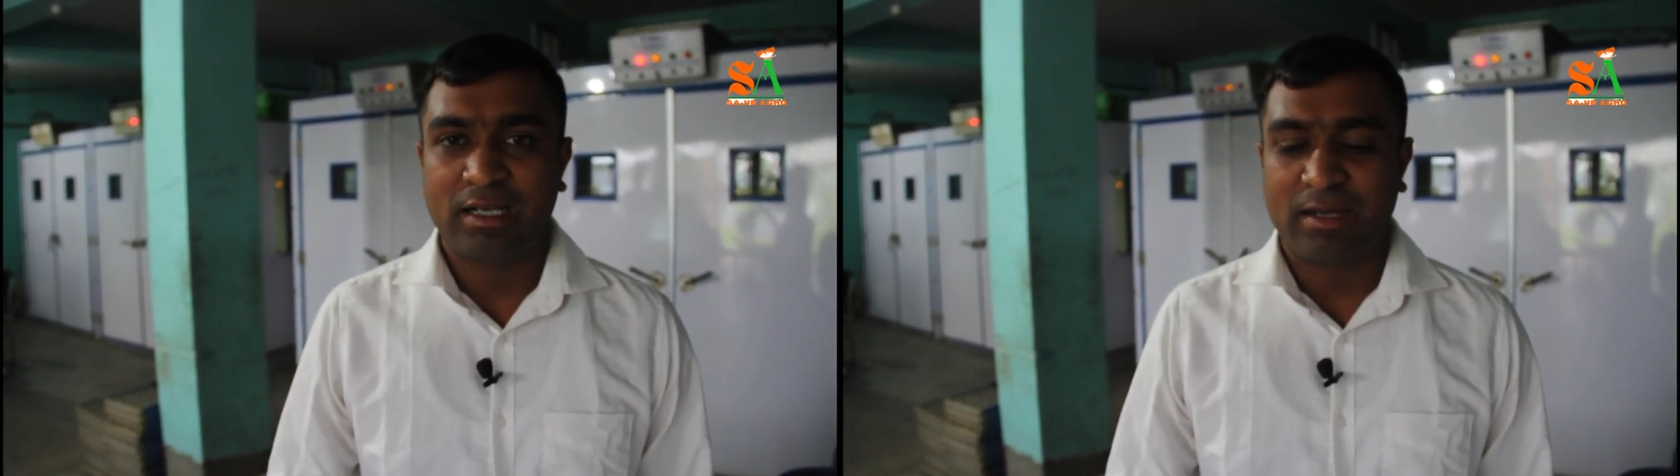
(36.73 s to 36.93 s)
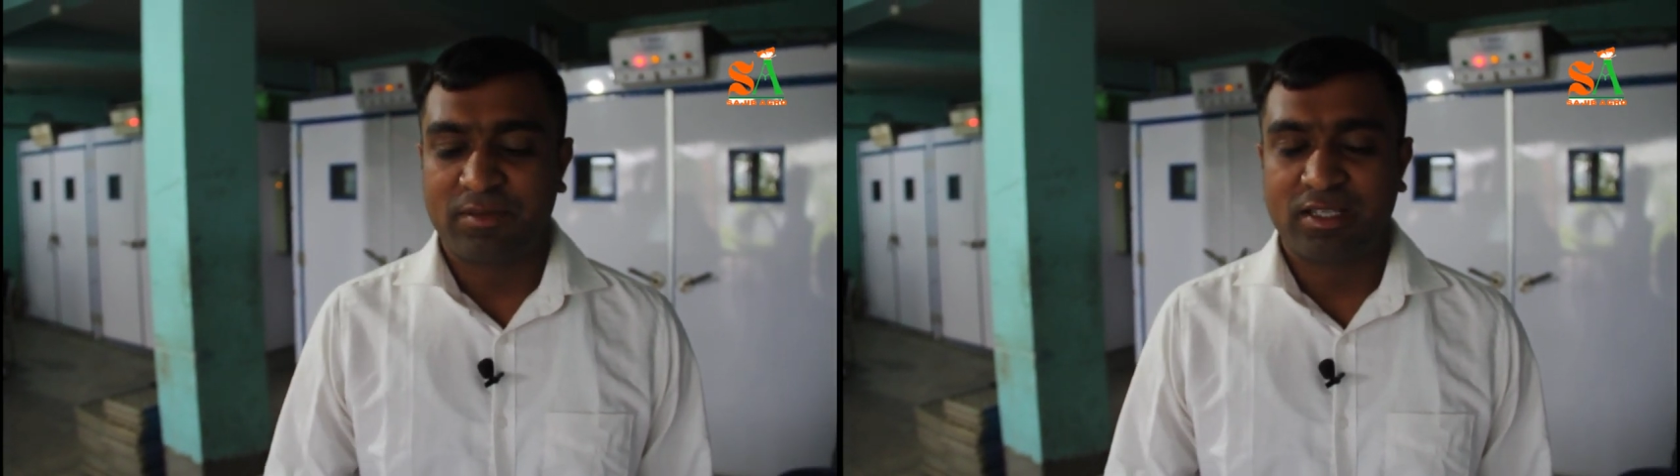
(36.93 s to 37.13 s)

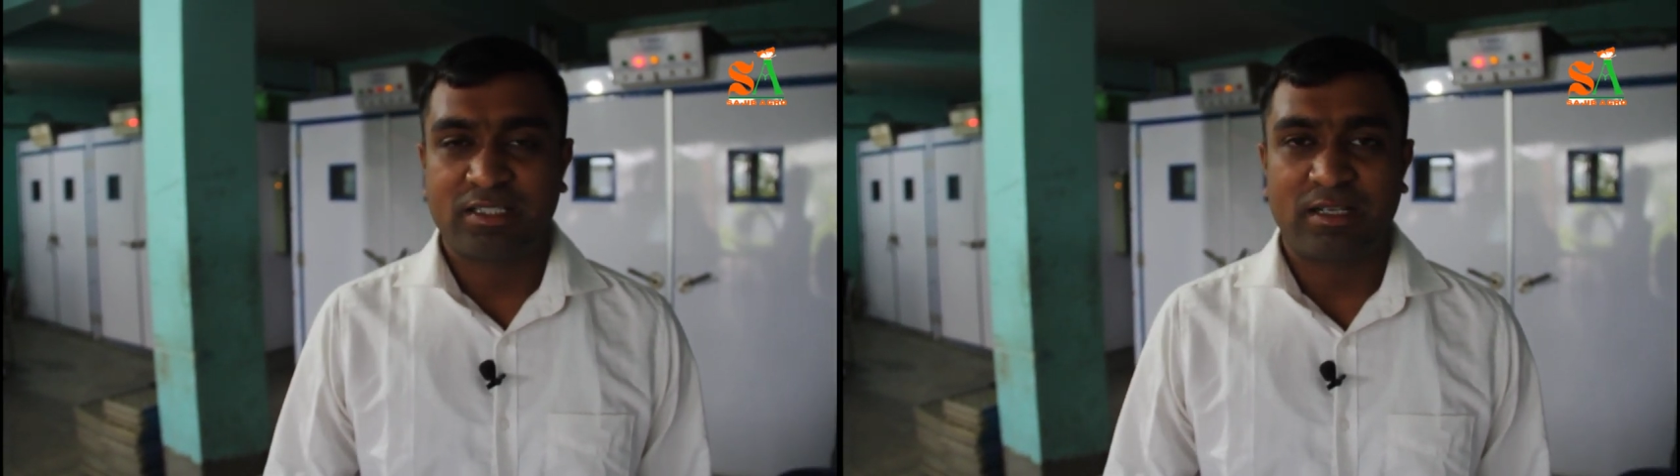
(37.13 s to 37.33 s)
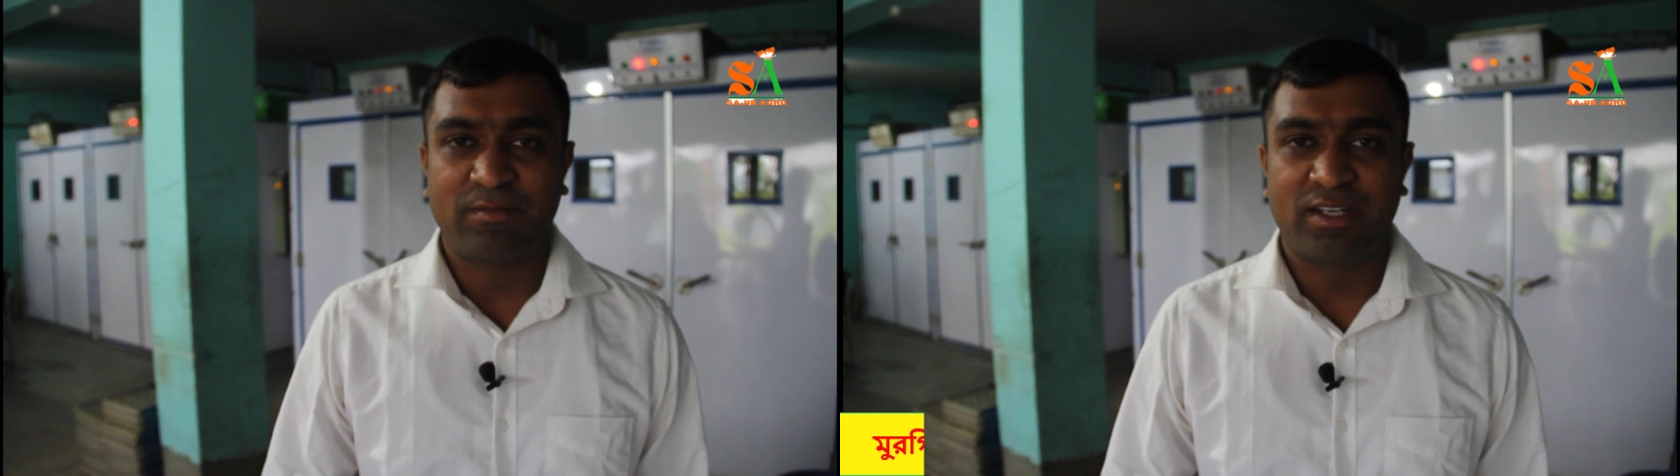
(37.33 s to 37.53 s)
আপনাদের
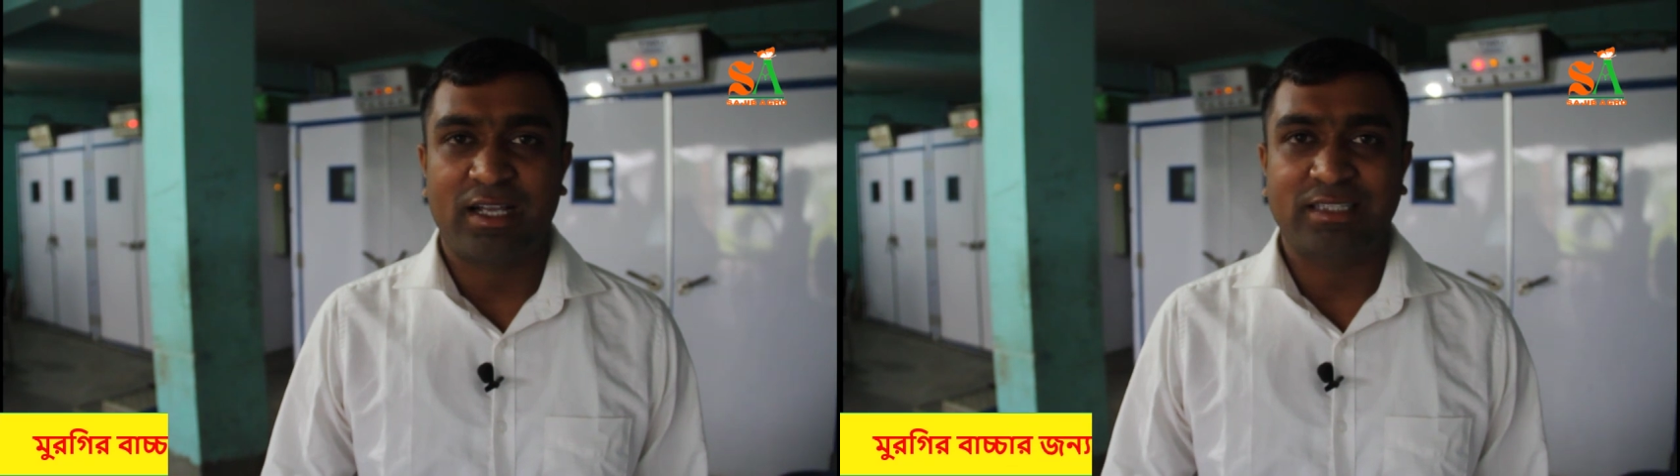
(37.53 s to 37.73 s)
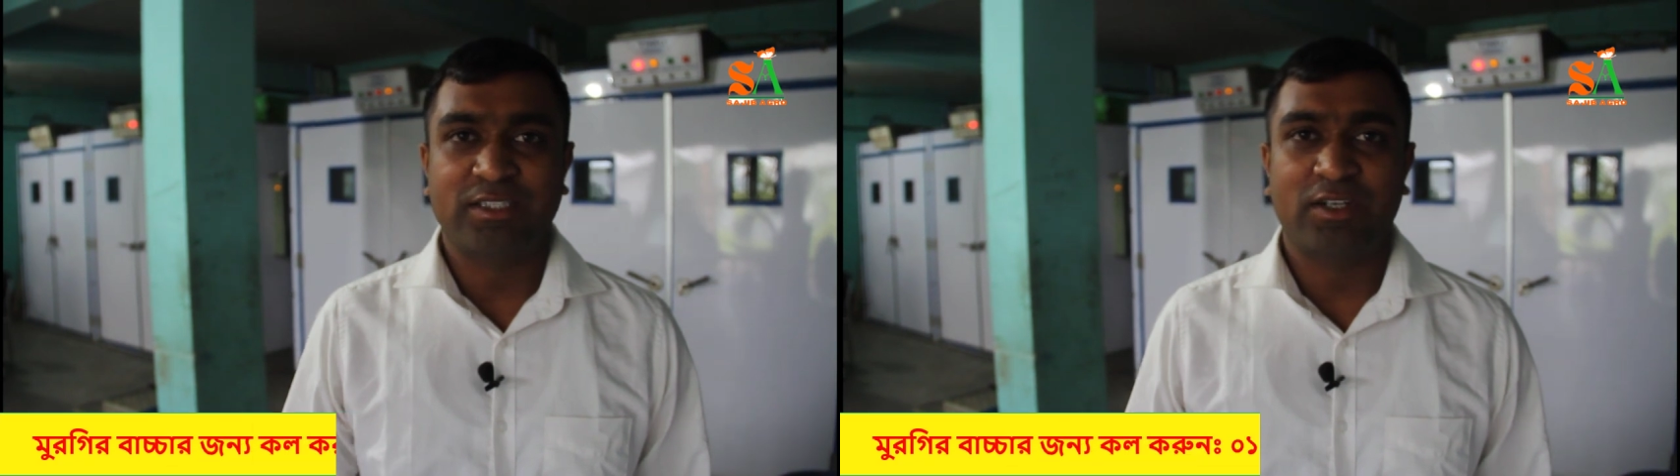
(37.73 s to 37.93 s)
সামনে হাজির